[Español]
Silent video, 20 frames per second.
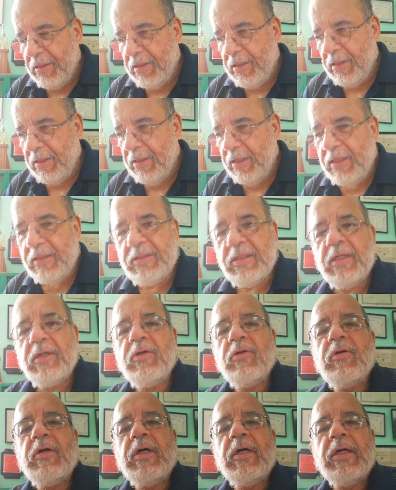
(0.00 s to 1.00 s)
quería
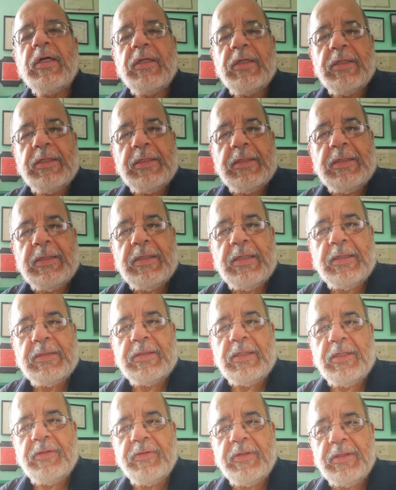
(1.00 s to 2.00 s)
hacerlo a, a
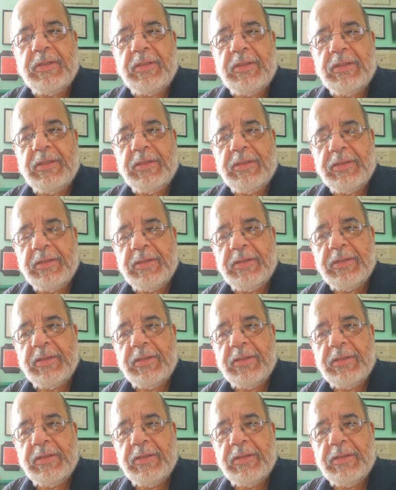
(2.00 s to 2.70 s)
través de